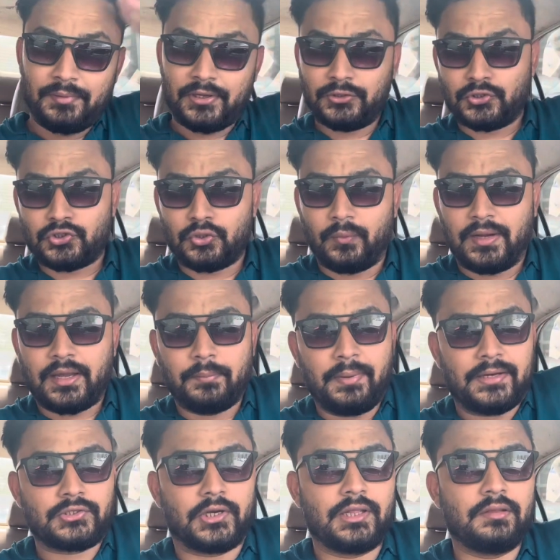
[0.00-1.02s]
को लेकर दोस्तों वेलकम बैक
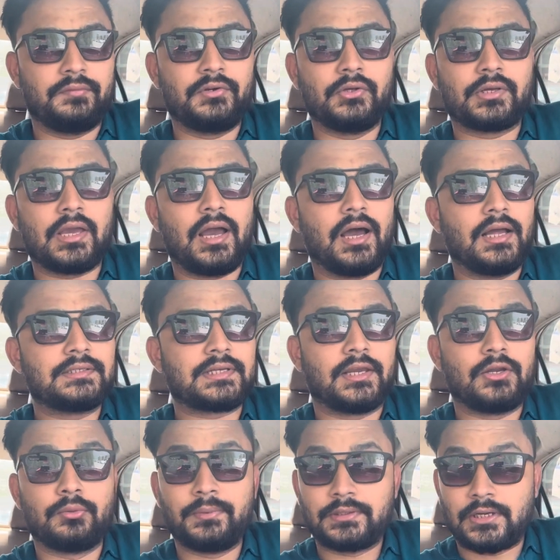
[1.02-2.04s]
टू अनदर वीडियो क्या हाल चाल
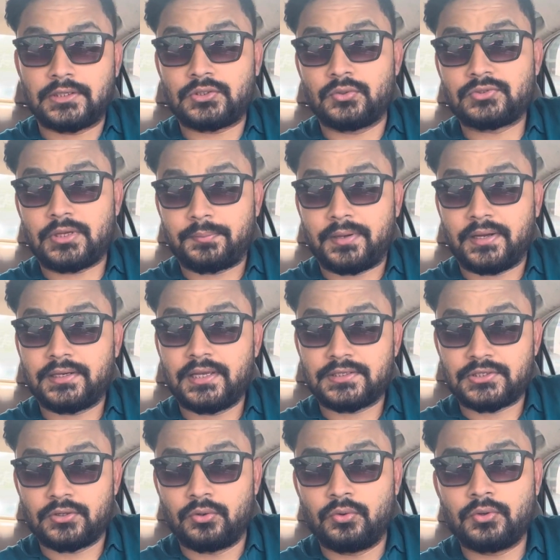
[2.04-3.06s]
उम्मीद करता हूँ सब खरीय
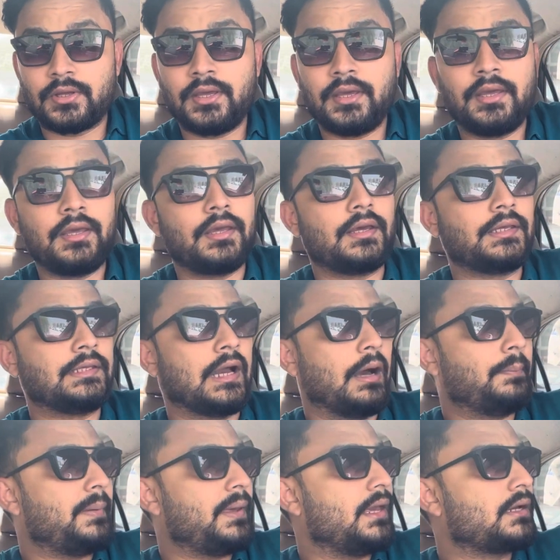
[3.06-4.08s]
से होंगे यहाँ
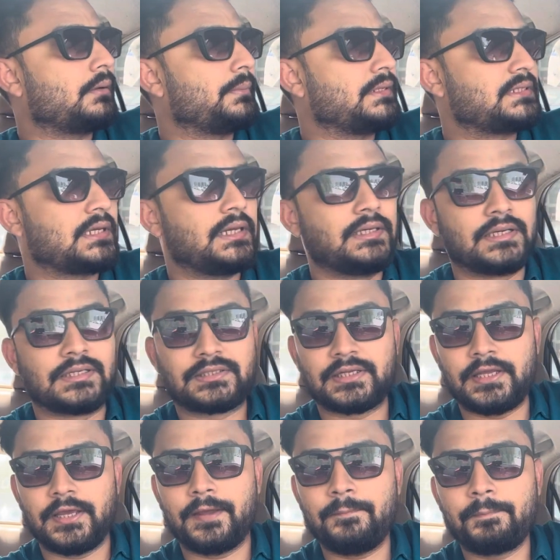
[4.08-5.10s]
पे एक बेसिकली नर्सरी
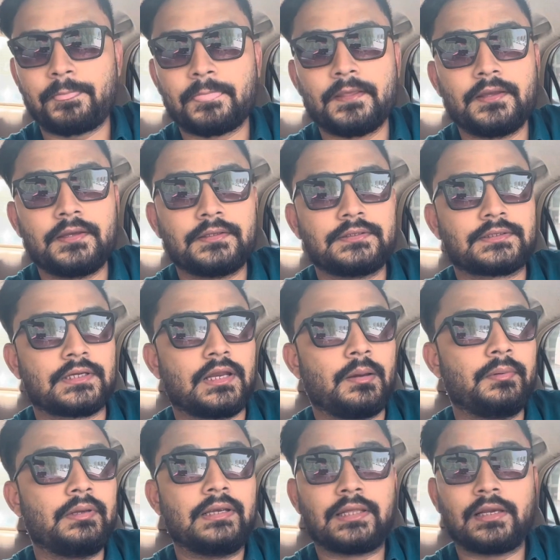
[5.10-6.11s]
है जिसका नाम है
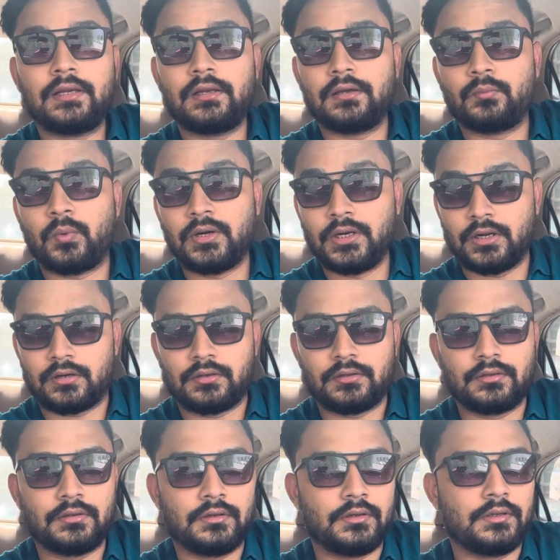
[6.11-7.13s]
लिटिल वंडर
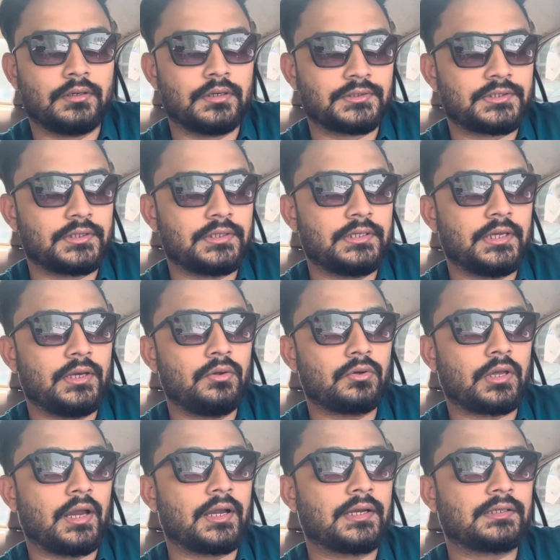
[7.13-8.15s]
नर्सरी ये लोग
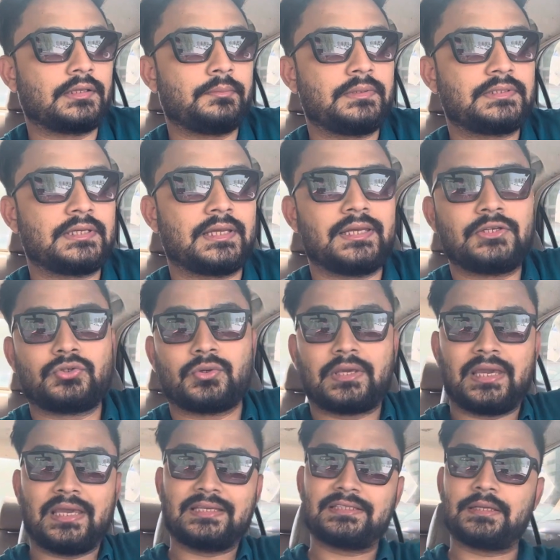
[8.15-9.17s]
क्या करते हैं बेसिकली जो
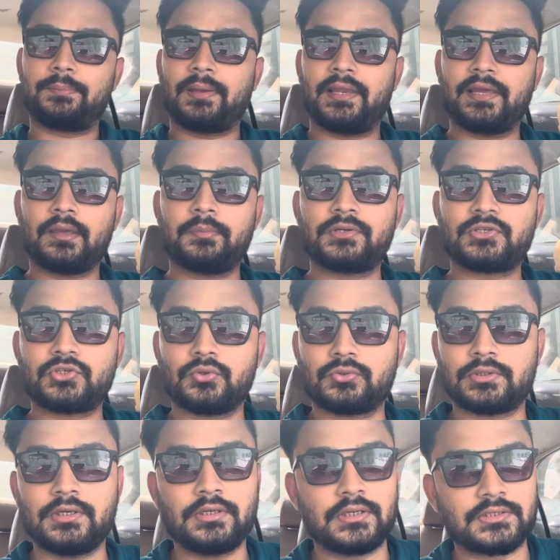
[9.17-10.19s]
केजी से पहले के बच्चे होते
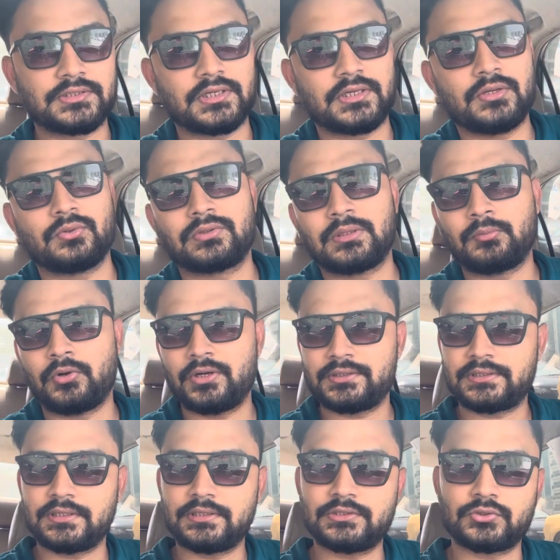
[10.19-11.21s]
हैं ना नर्सरी होता है
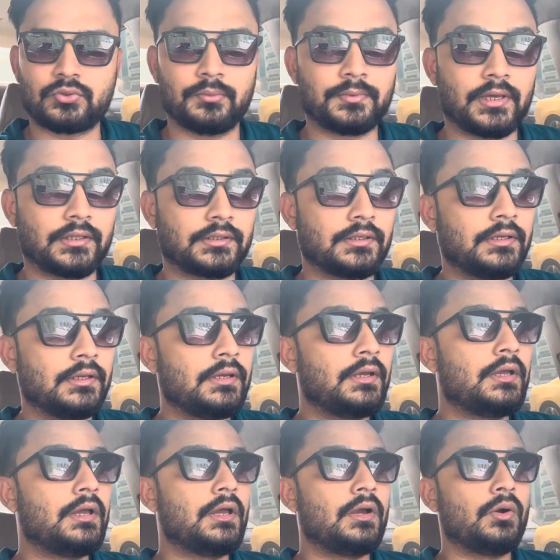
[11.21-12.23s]
मॉन्टेसरी जिसको हम कहते
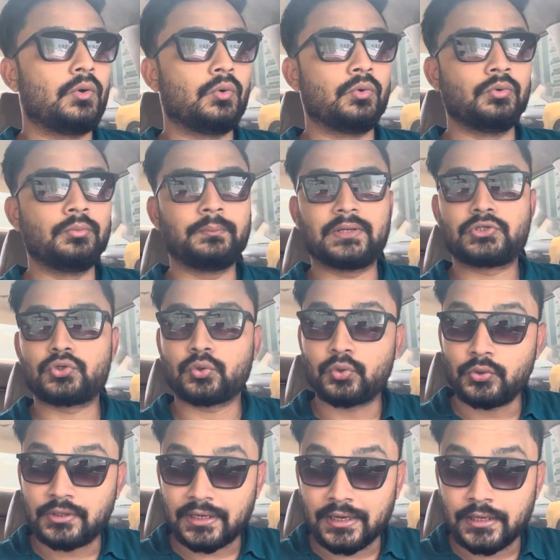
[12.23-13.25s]
हैं उन बच्चों को
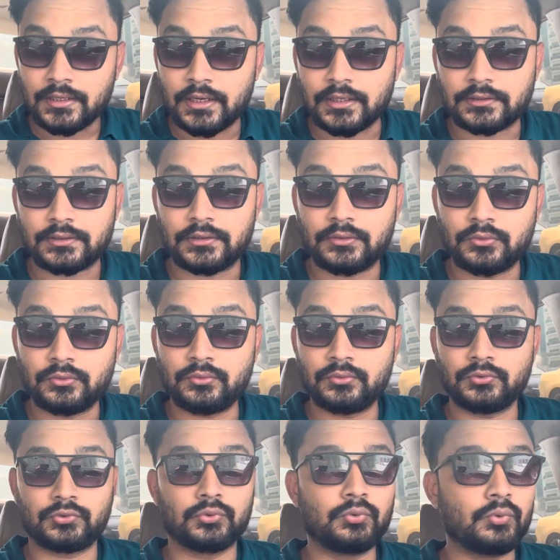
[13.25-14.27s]
ट्रेन करते हैं
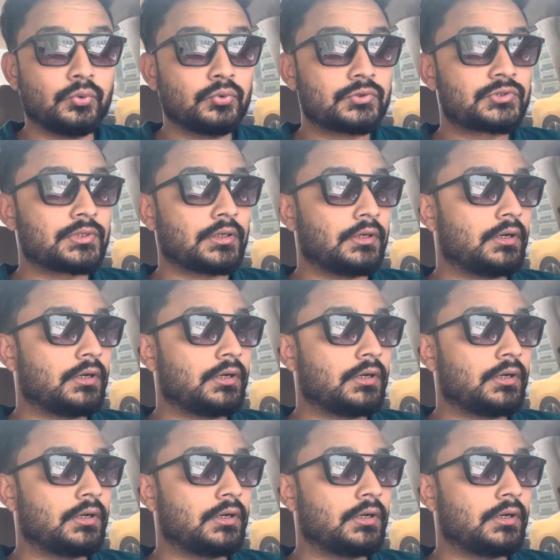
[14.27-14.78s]
तो उस